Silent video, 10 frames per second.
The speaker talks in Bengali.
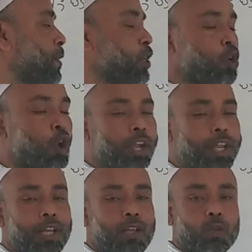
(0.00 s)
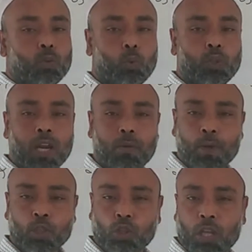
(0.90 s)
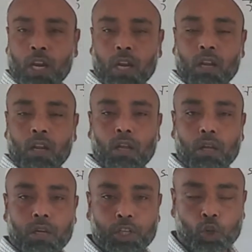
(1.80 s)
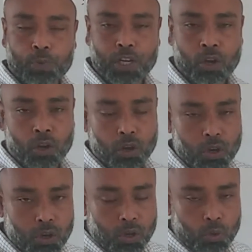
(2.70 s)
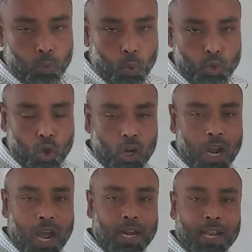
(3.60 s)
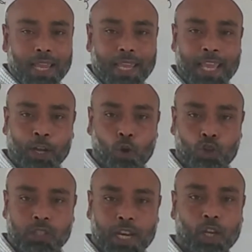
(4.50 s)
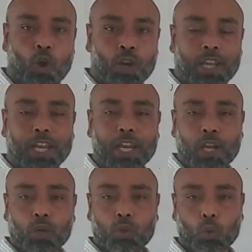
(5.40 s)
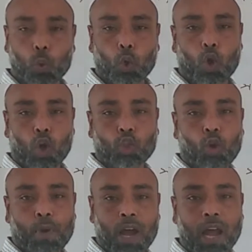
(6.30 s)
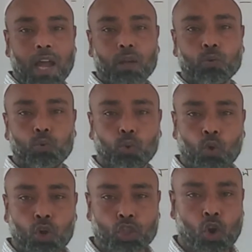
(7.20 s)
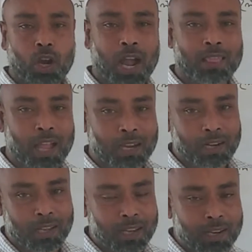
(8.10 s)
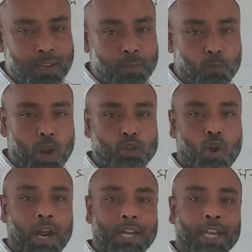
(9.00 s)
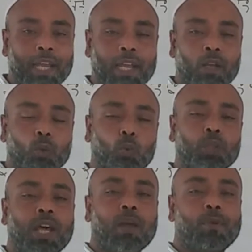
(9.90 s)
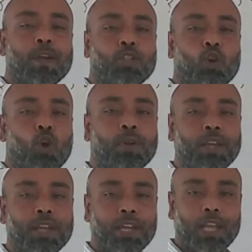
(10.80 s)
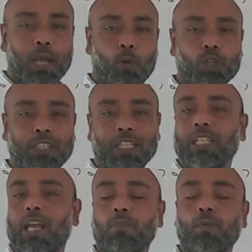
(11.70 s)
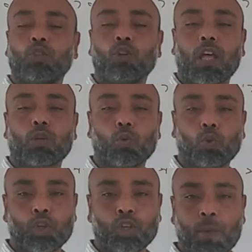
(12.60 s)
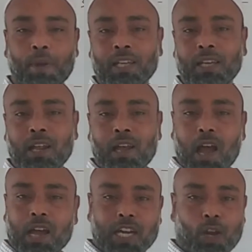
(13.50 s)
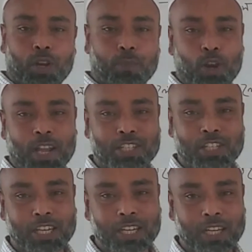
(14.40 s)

বিভাজ্য হয় দুই দ্বারা বিভাজ্যতার নিয়মটি হলো কোনো সংখ্যার একক স্থানীয় অঙ্কে শূন্য অথবা জোর সংখ্যা থাকলে পুরা সংখ্যাটি দুই দ্বারা বিভাজ্য হবে এবং তিন দ্বারা বিভাজ্যতার সূত্রটি আমাদের আশা করি মনে আছে